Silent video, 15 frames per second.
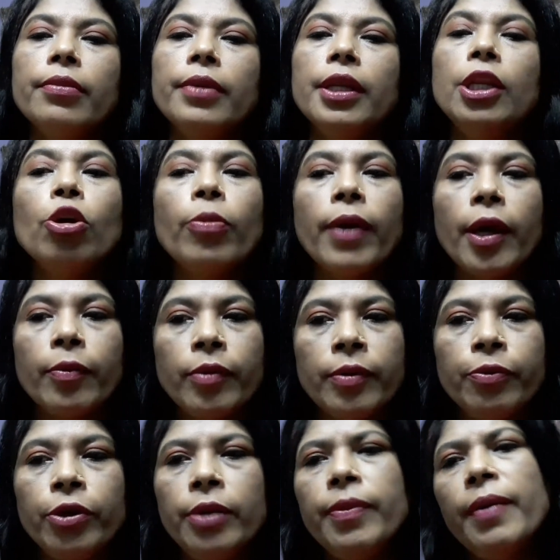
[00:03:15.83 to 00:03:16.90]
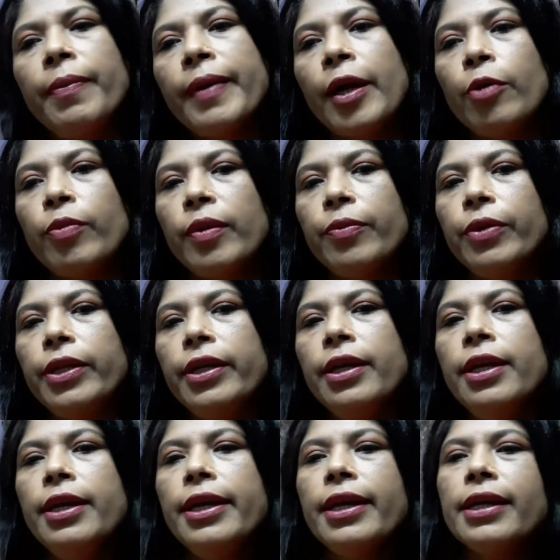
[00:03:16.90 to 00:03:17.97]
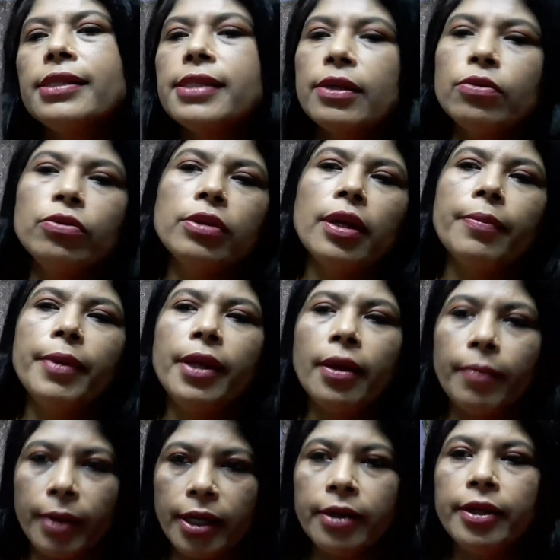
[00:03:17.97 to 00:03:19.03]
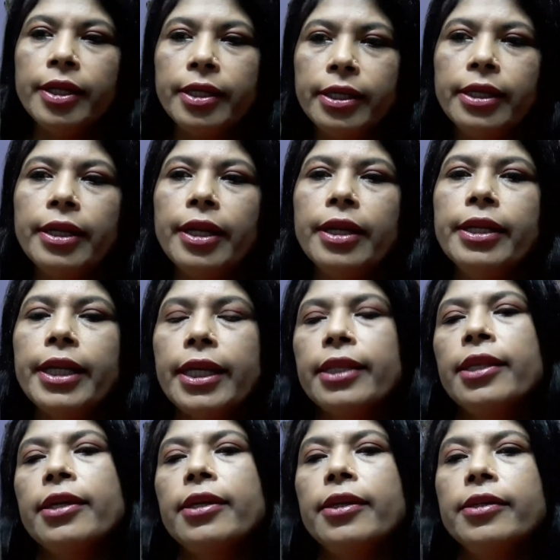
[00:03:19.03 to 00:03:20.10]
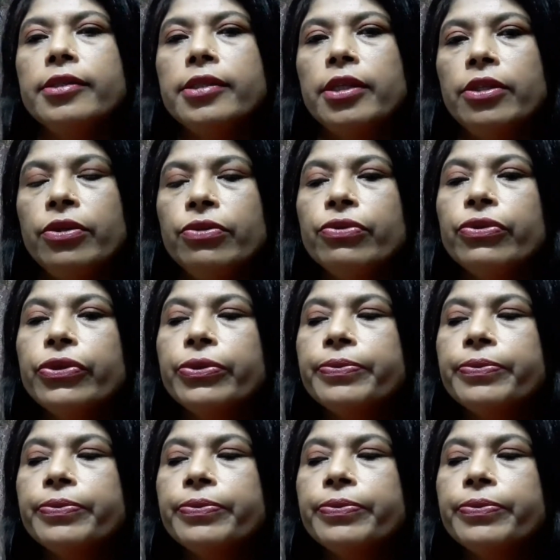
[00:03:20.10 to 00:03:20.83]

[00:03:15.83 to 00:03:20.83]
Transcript: লিওমাইমা বলি বা মায়োমা বলি একে যে কোনো নামেই আমরা ডেকে থাকি সাধারণত